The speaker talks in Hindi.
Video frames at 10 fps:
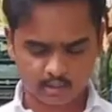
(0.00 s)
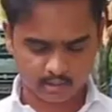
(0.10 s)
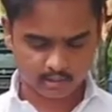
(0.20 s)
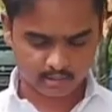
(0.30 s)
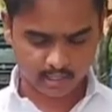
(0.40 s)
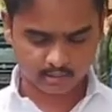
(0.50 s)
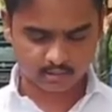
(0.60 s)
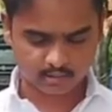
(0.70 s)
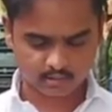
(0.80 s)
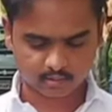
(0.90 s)
याद
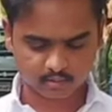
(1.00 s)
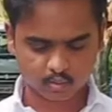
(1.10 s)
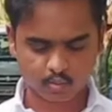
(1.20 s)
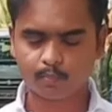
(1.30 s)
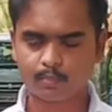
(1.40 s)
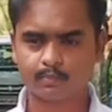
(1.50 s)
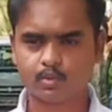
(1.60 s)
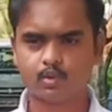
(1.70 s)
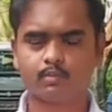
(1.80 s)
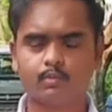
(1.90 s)
कर तो परमेश्वर
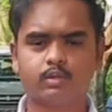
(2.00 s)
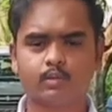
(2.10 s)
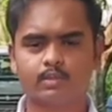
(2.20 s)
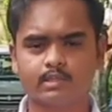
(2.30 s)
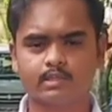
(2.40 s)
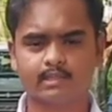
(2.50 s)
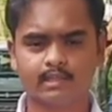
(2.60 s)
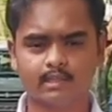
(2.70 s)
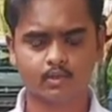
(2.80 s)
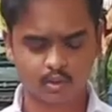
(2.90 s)
भी उसे वचन देता कि
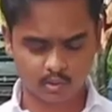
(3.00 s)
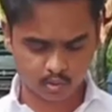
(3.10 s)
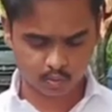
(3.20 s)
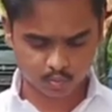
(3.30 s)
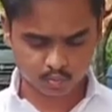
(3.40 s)
यीशु ने जब उसको